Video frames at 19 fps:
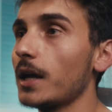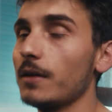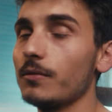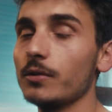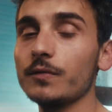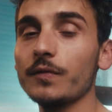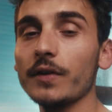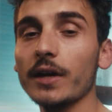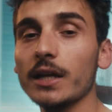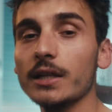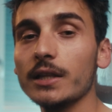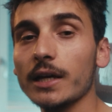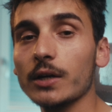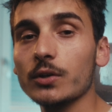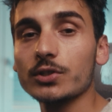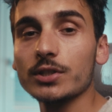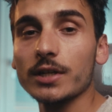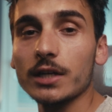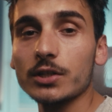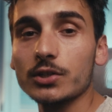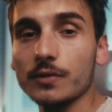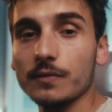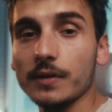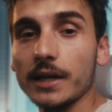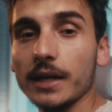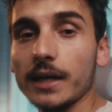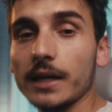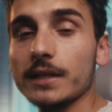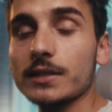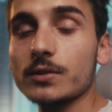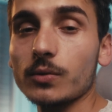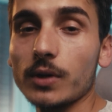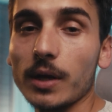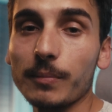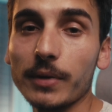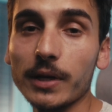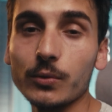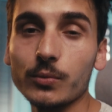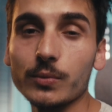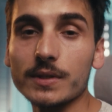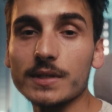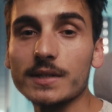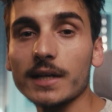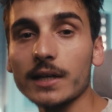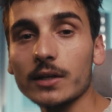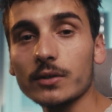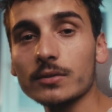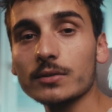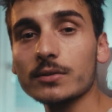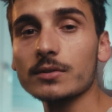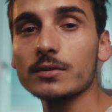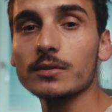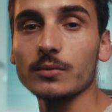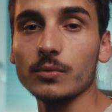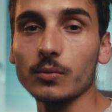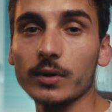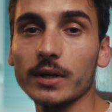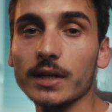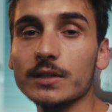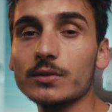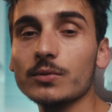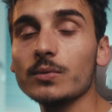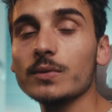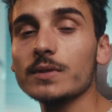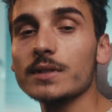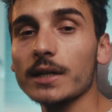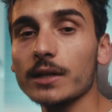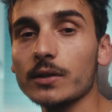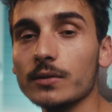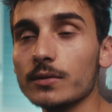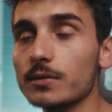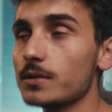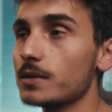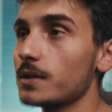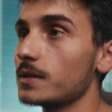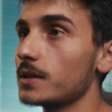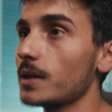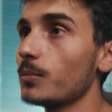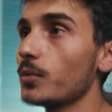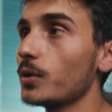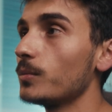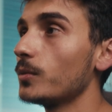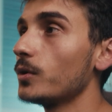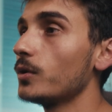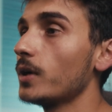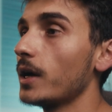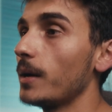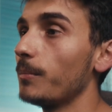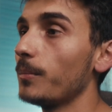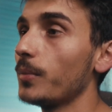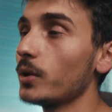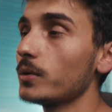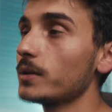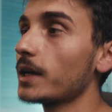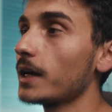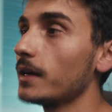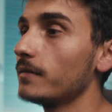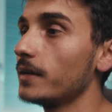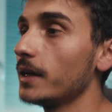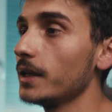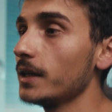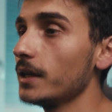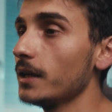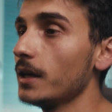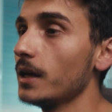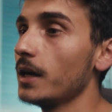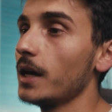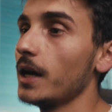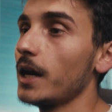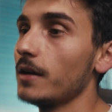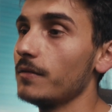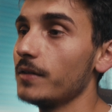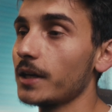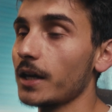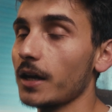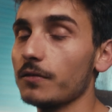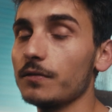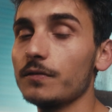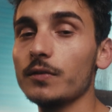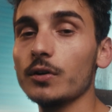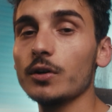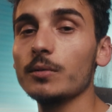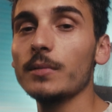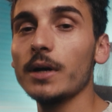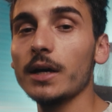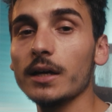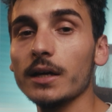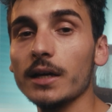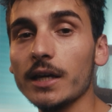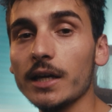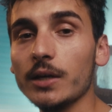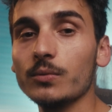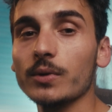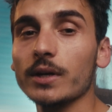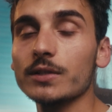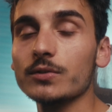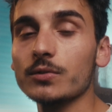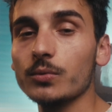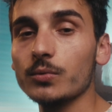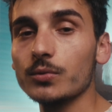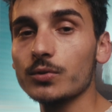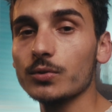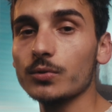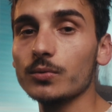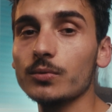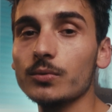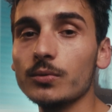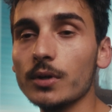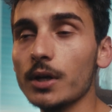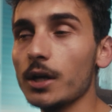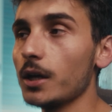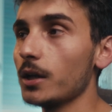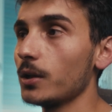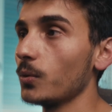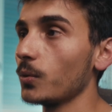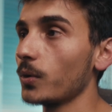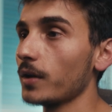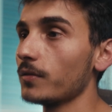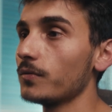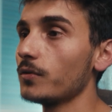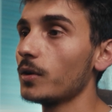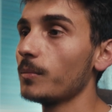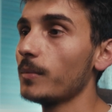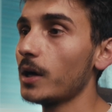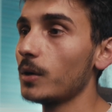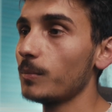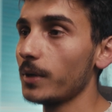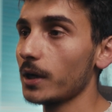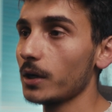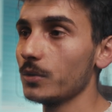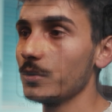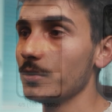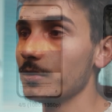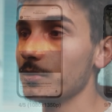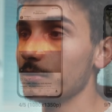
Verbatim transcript: Avant de faire un dérushage, je vais créer ce qu'on appelle une séquence. Donc qu'est-ce qu'une séquence C'est simplement un plan de travail avec un format et une résolution donc un format, on parle